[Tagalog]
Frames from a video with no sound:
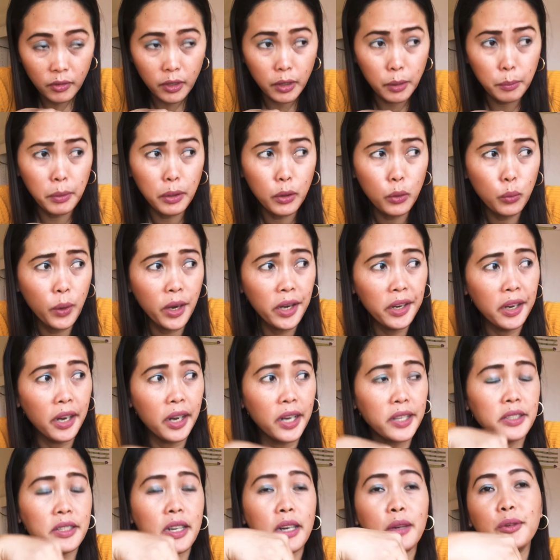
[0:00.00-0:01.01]
mag na
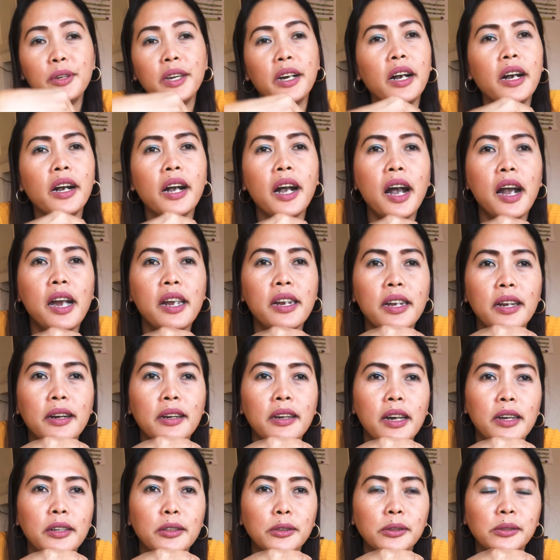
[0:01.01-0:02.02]
kasi ako nakakain ng
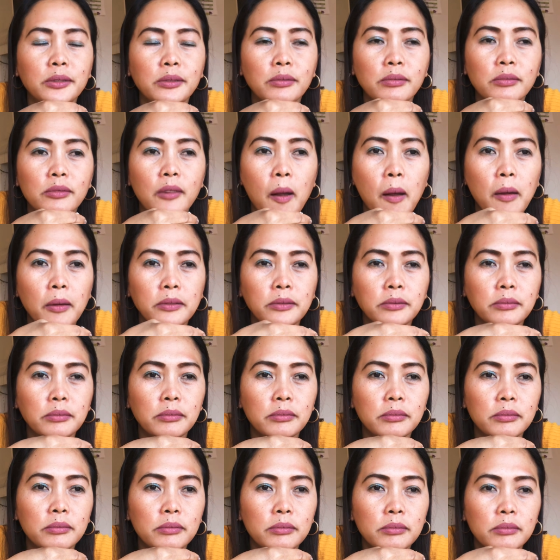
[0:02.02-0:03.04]
ano,
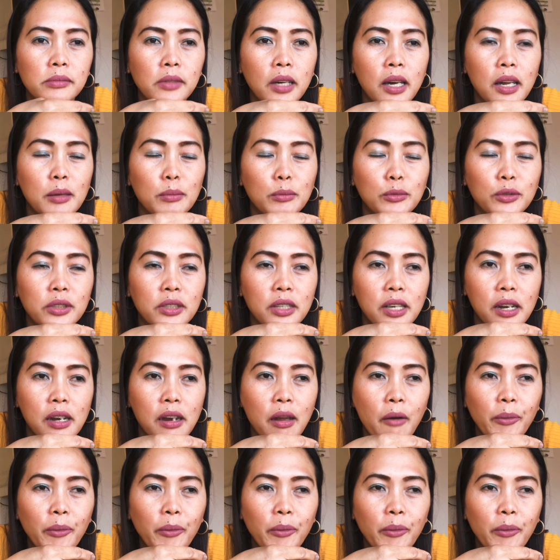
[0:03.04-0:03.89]
almusal.